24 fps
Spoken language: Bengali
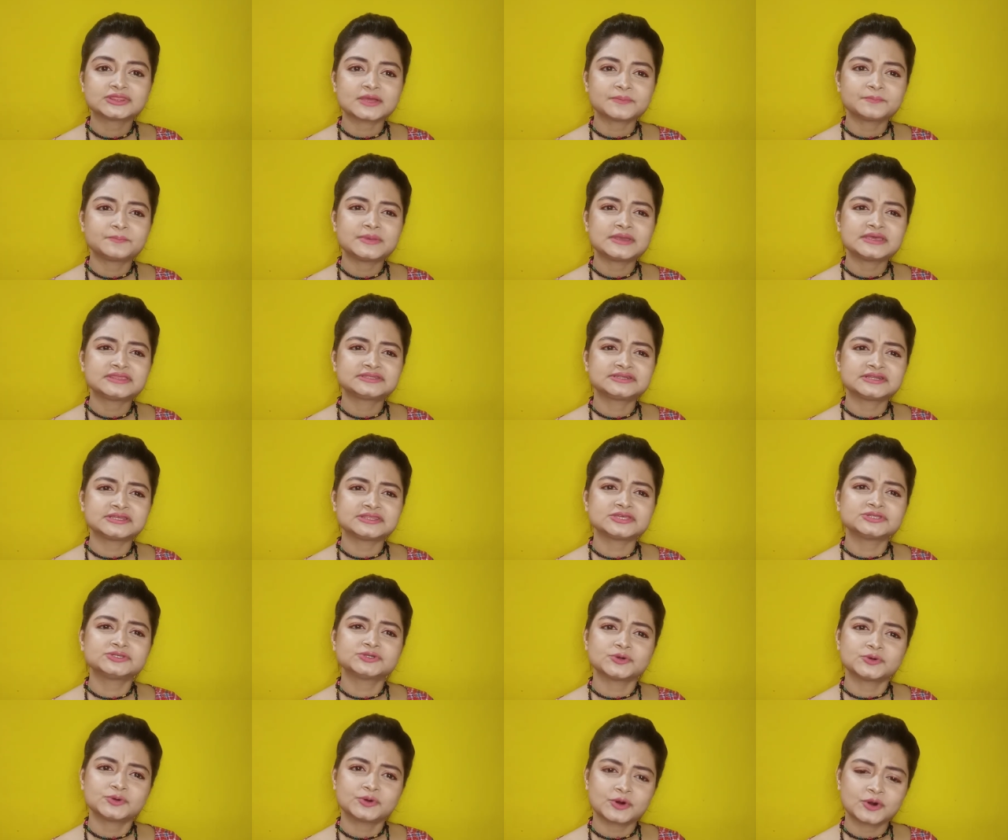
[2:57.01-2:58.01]
তা
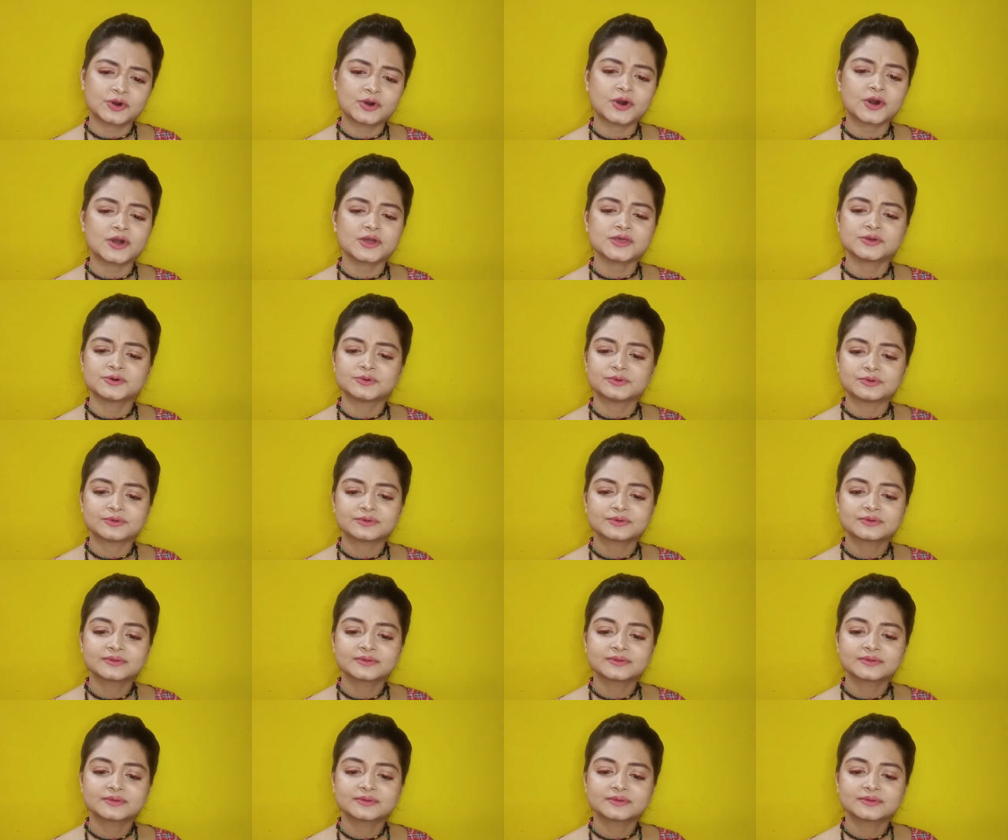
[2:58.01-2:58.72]
বিস্তৃতিযোগ্য হয়ও